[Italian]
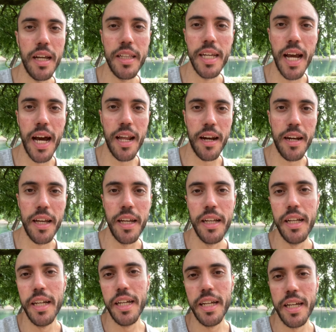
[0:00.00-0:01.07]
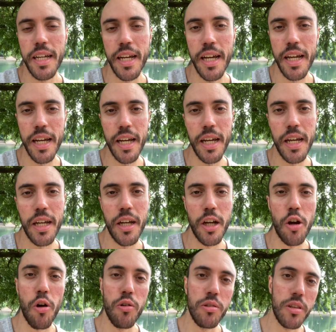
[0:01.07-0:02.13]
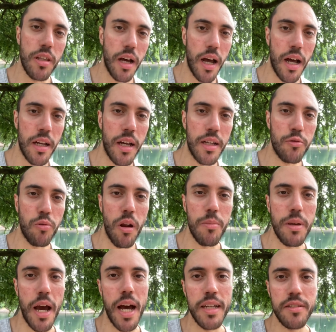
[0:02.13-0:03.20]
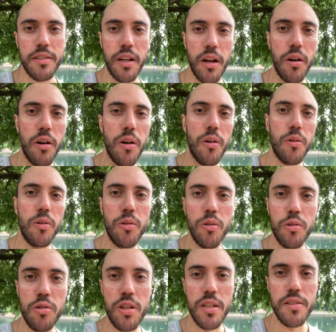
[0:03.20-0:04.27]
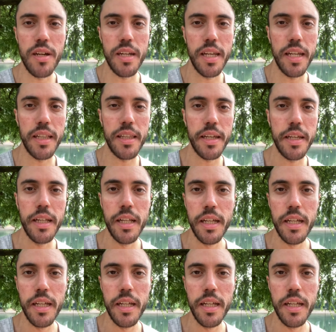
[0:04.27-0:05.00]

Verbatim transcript: di carne eh, cotta ah, sulla piastra o senza niente